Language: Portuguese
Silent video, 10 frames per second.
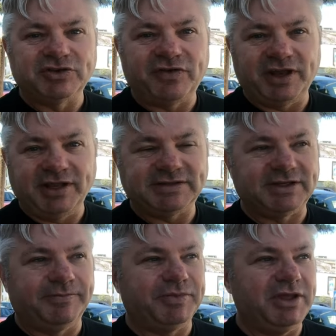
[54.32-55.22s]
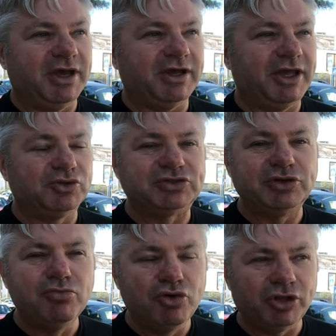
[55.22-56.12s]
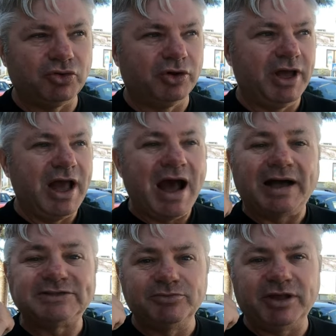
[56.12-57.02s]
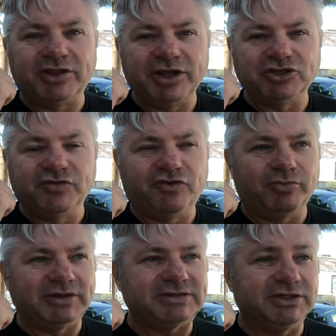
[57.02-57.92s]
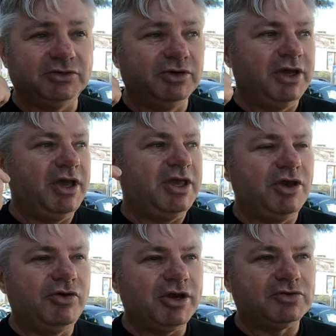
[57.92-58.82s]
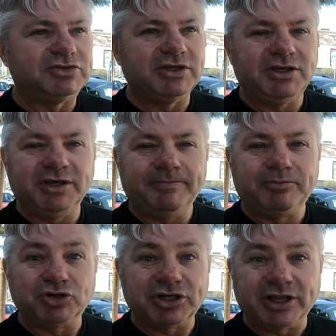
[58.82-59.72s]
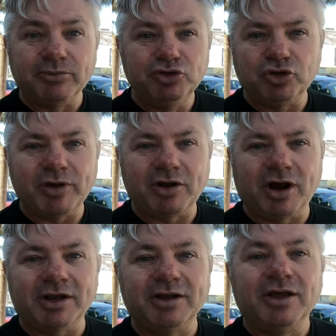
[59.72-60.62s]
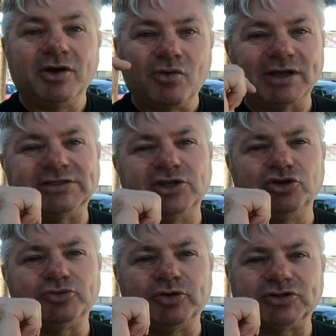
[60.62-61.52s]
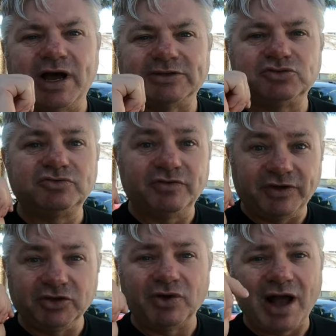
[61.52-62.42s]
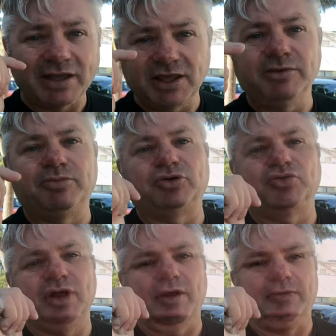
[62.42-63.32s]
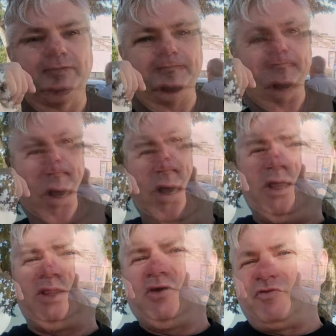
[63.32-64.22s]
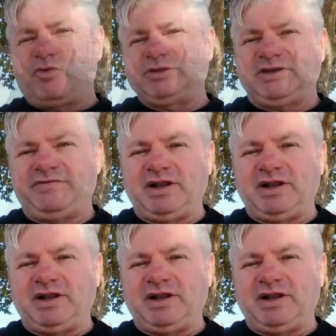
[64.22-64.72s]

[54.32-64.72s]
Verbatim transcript: a diferença, ia reduzir muito assimetria de informação e eu ia conseguir projetar muito melhor quais seriam os meus gastos vivendo aqui em Portugal. Então, vou começar